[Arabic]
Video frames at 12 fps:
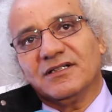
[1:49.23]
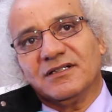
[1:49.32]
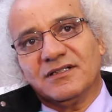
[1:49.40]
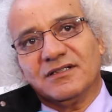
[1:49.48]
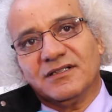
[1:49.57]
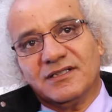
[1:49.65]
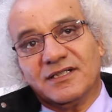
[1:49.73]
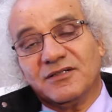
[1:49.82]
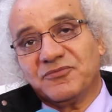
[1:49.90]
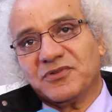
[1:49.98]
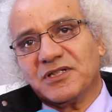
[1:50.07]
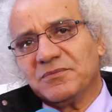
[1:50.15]
آه،
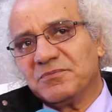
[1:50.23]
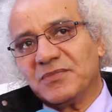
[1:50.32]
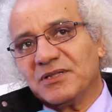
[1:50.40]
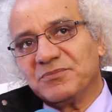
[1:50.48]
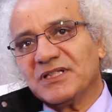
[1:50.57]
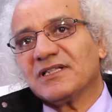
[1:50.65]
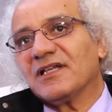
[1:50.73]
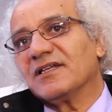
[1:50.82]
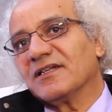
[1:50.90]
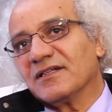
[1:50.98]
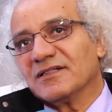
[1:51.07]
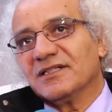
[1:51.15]
للفيلم
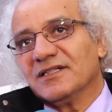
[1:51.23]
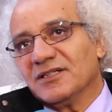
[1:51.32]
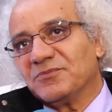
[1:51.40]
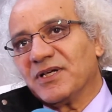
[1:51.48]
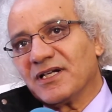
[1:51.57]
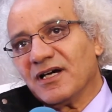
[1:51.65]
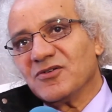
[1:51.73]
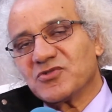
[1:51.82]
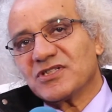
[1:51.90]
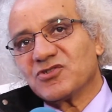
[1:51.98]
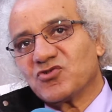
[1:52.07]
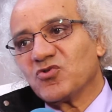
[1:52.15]
مثل بين
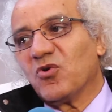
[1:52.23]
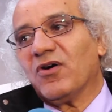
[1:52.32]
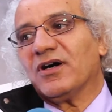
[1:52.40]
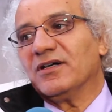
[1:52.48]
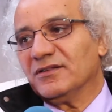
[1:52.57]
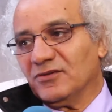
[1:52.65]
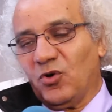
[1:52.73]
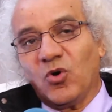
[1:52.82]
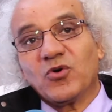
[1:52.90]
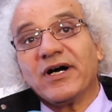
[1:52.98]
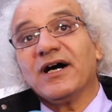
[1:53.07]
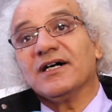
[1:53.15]
قوسين سوق
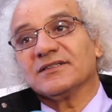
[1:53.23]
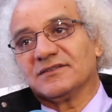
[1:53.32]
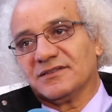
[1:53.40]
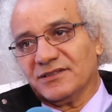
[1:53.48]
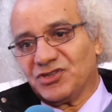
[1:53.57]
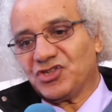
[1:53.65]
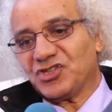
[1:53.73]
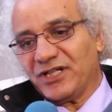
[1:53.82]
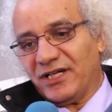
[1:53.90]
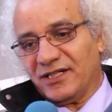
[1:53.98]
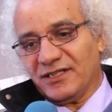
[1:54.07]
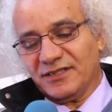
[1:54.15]
عكاظ
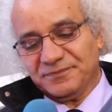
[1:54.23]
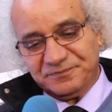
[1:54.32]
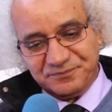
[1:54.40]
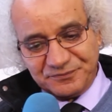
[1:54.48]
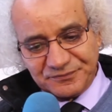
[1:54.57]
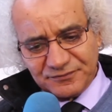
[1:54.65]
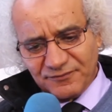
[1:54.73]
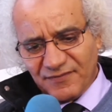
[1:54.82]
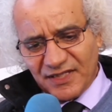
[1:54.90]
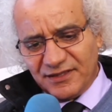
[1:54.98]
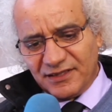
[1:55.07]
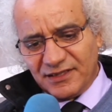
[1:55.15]
الشعري
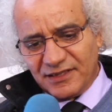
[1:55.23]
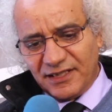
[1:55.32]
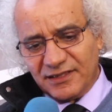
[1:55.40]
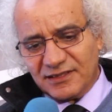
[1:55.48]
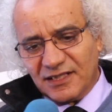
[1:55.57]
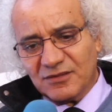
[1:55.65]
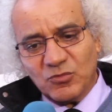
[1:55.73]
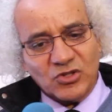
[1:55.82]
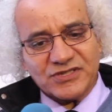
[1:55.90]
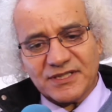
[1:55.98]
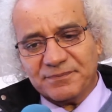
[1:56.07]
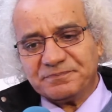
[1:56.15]
آه، لأن
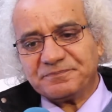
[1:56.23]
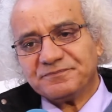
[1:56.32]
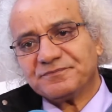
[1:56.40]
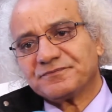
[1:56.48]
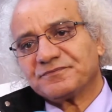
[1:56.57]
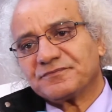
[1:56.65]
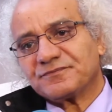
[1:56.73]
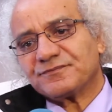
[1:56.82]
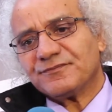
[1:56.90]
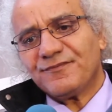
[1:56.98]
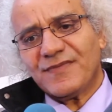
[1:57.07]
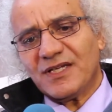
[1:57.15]
المهتم
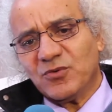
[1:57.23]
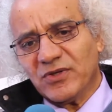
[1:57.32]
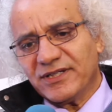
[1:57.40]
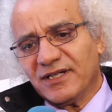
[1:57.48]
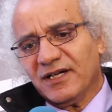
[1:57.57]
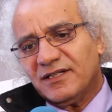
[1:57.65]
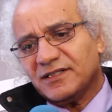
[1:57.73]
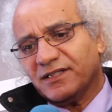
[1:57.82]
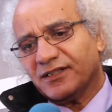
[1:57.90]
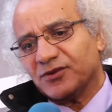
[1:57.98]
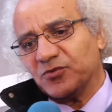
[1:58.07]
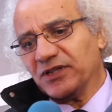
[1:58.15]

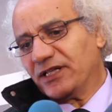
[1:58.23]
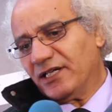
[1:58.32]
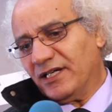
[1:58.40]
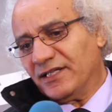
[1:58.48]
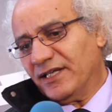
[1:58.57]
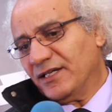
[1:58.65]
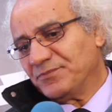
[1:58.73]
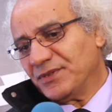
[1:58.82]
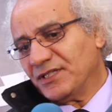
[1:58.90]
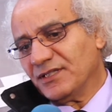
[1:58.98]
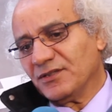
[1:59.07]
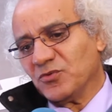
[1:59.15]
والناقد
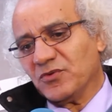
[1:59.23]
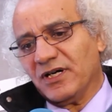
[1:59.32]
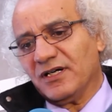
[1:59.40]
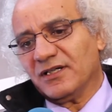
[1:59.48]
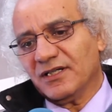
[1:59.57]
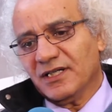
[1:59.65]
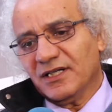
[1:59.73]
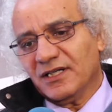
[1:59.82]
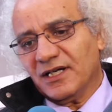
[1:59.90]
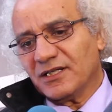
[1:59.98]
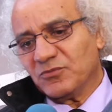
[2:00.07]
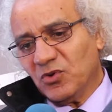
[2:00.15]
والإعلامي
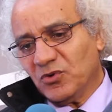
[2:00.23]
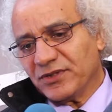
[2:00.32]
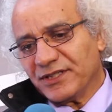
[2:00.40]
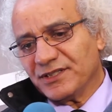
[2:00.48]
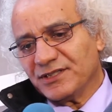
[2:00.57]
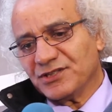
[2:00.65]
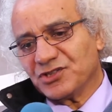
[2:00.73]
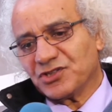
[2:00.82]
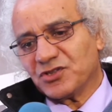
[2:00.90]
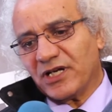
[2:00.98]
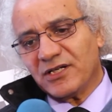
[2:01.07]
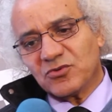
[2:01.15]

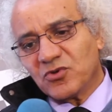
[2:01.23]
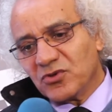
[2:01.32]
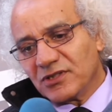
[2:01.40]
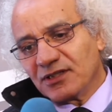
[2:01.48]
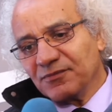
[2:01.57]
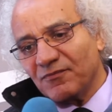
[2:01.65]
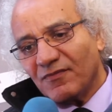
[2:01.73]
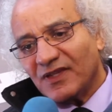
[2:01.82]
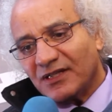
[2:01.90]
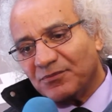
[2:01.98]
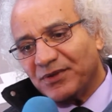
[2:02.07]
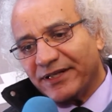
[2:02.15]
والمخرج الكل
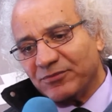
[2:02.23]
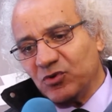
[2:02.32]
من